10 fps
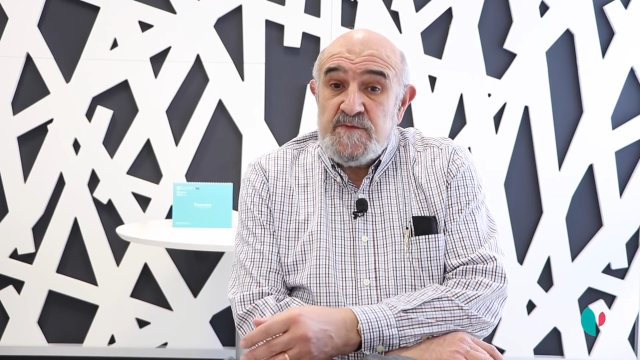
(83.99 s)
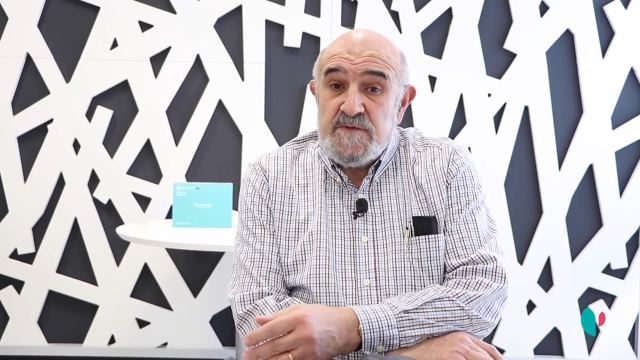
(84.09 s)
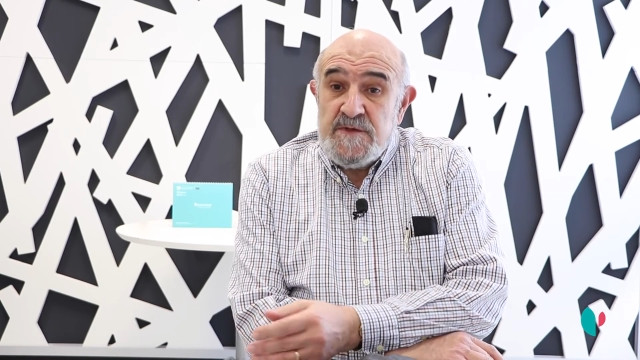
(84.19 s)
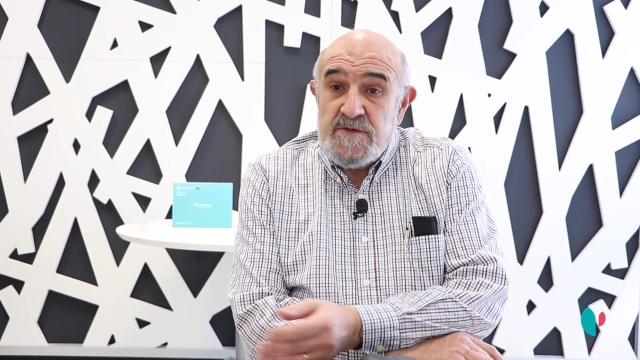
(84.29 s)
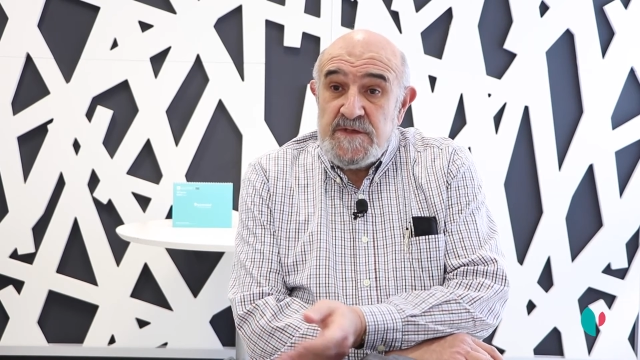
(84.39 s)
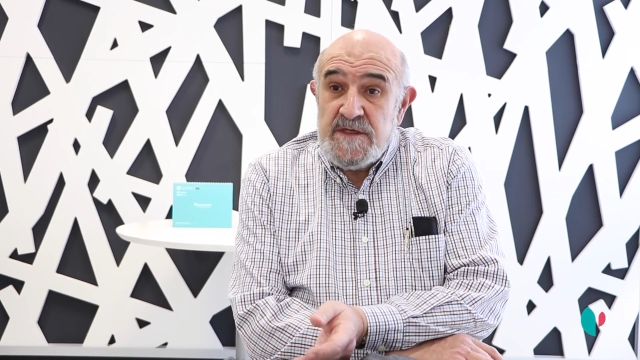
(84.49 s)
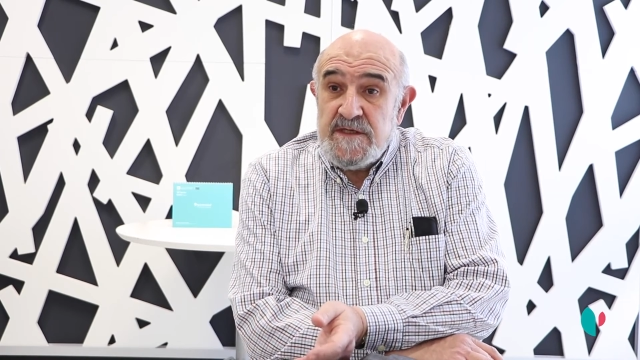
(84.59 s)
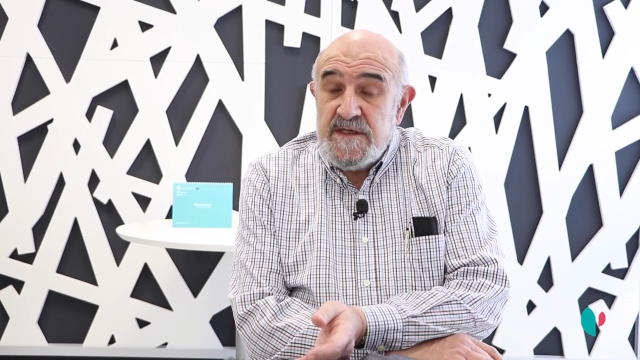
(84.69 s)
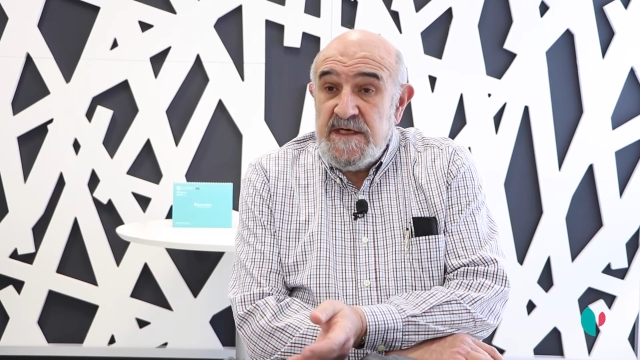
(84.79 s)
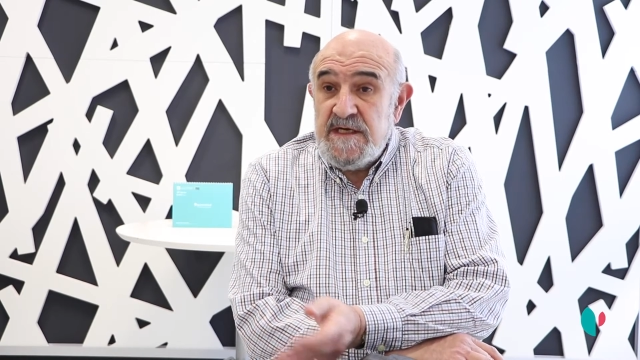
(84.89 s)
primeros
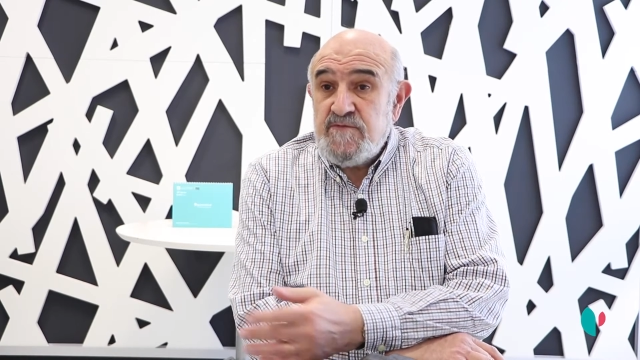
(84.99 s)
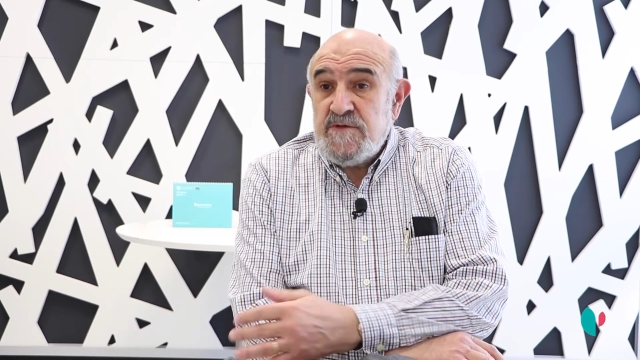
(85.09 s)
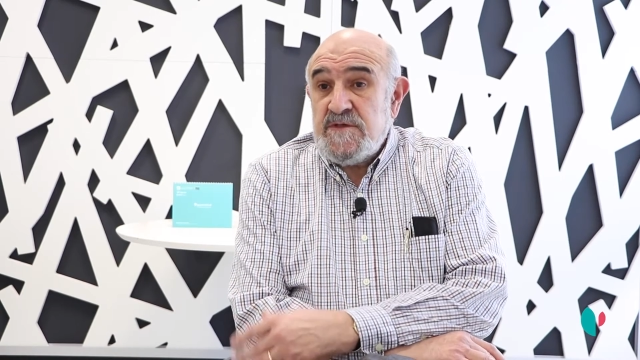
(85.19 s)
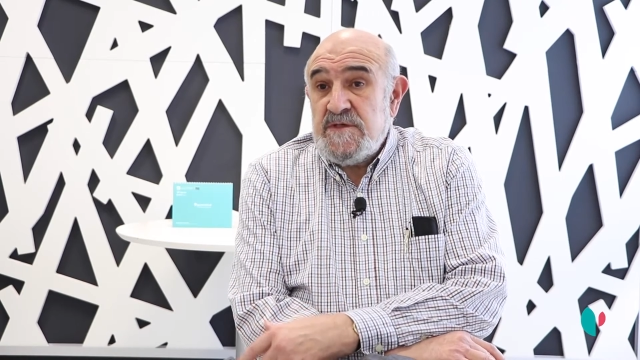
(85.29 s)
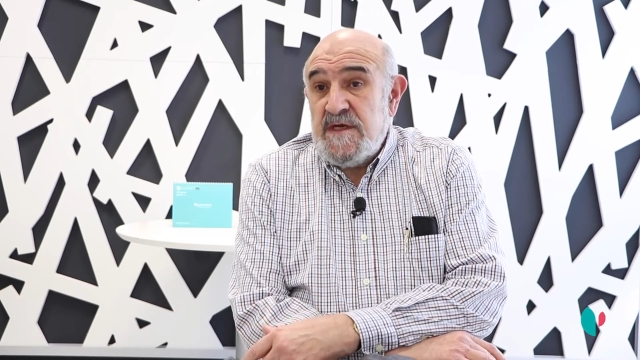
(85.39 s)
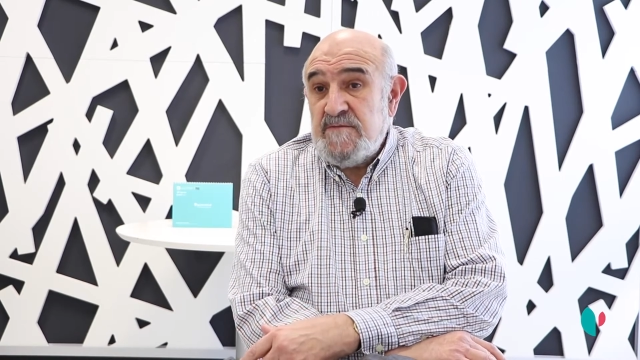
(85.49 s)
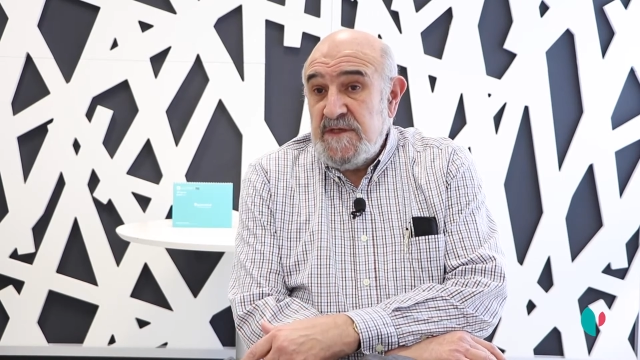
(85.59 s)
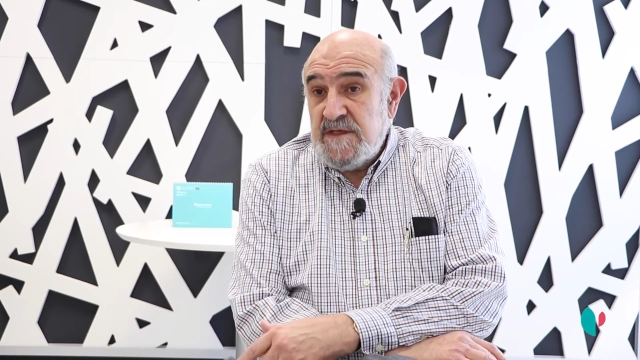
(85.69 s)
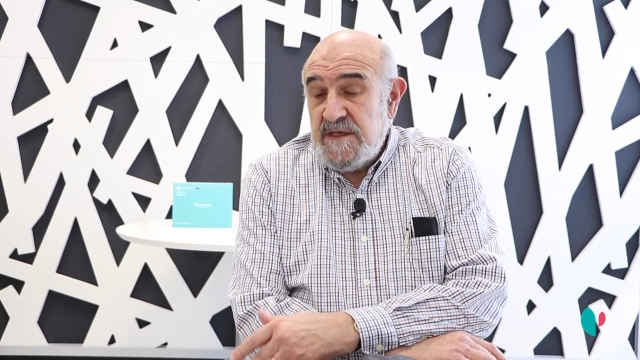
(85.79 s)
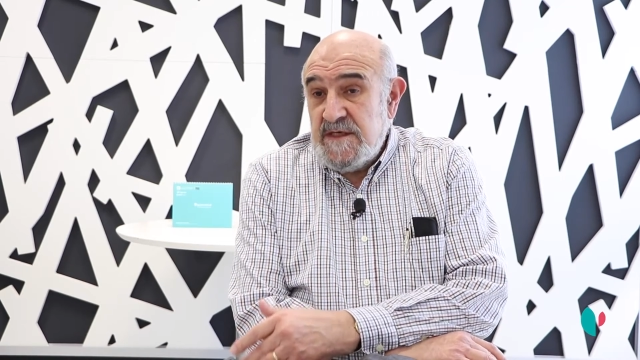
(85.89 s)
15 días pues
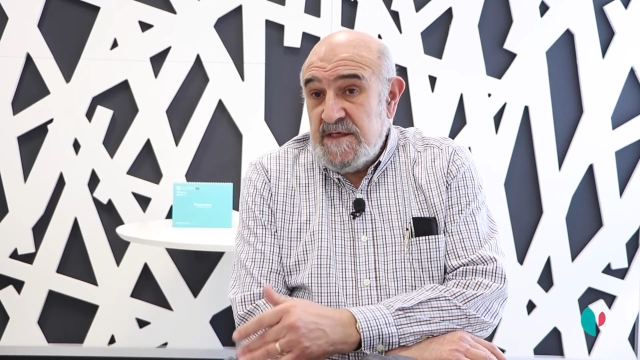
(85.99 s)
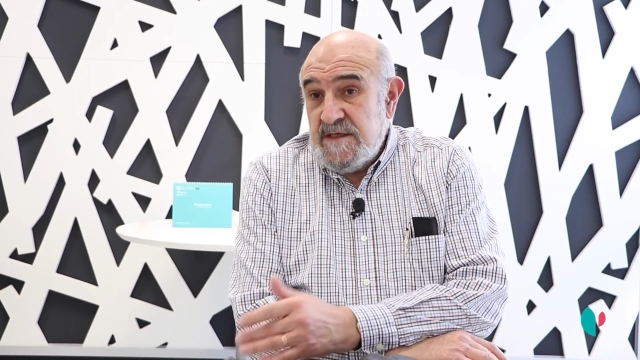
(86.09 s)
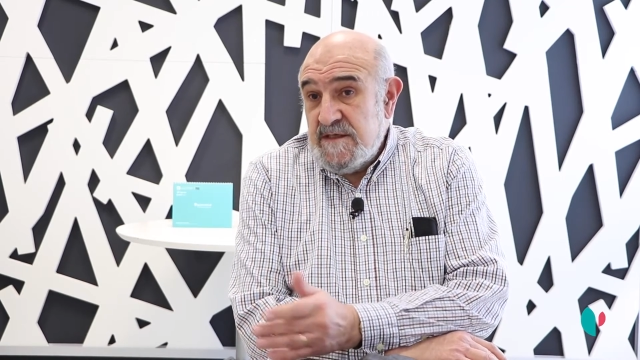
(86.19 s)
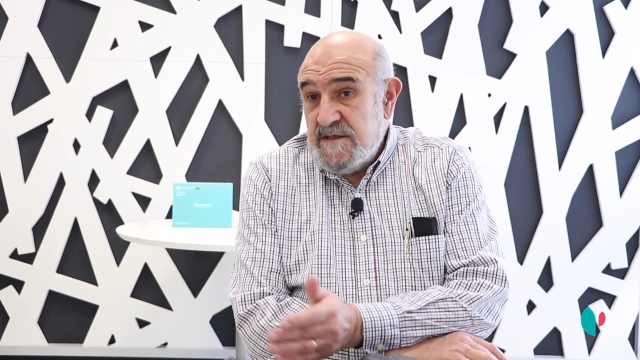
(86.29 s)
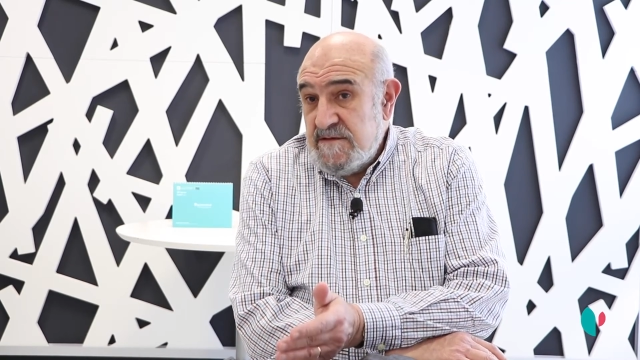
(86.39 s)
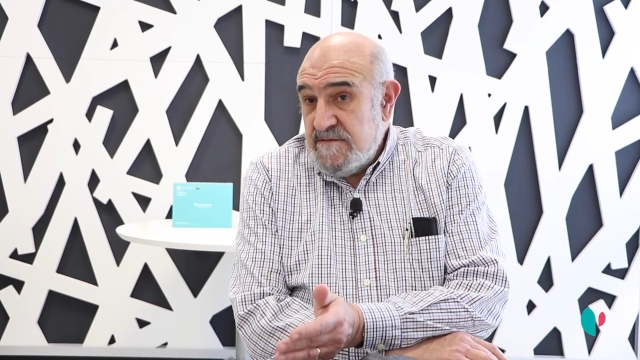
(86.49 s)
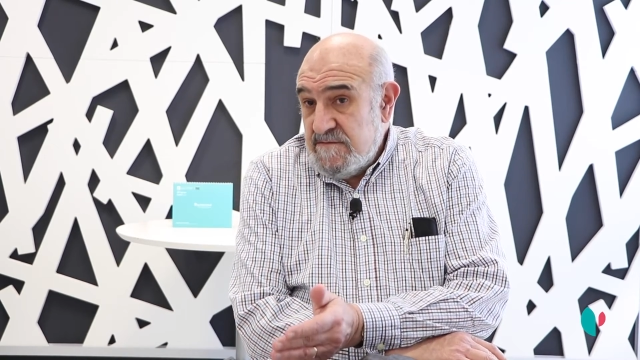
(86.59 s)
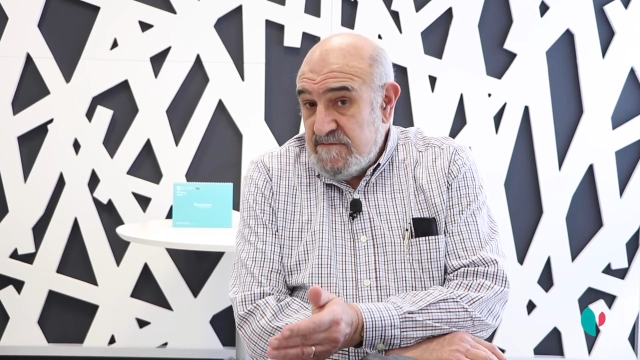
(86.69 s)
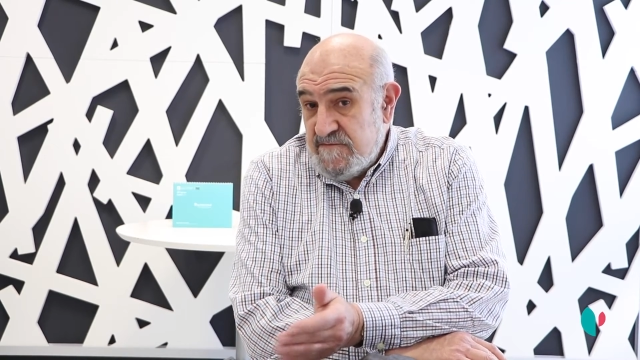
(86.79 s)
realmente eh,